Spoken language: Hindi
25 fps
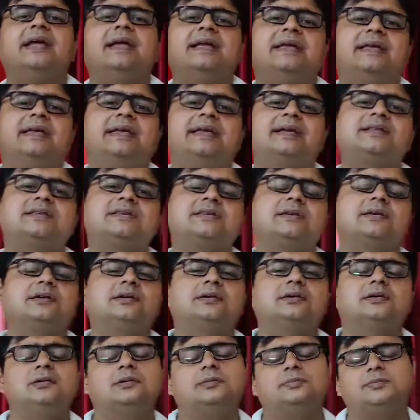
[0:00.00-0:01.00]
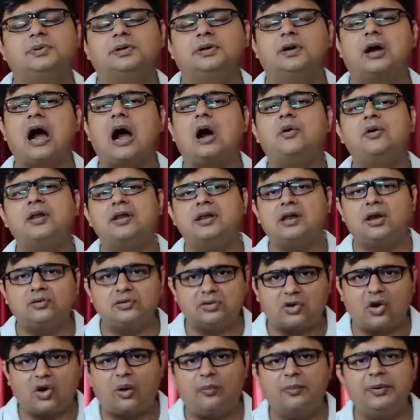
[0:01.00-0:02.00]
कि इट्स आउट एंड
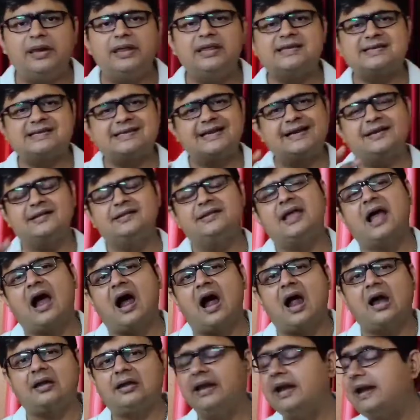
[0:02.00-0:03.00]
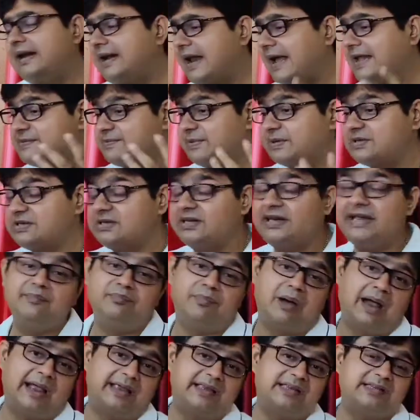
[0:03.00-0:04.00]
आउट कॉमेडी सेट इन दी हार्टलैंड एंड स्पेशली
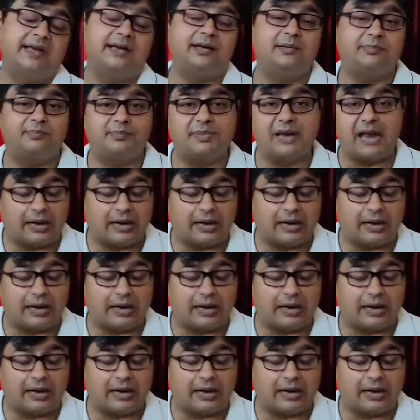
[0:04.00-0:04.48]
इन माई स्टेट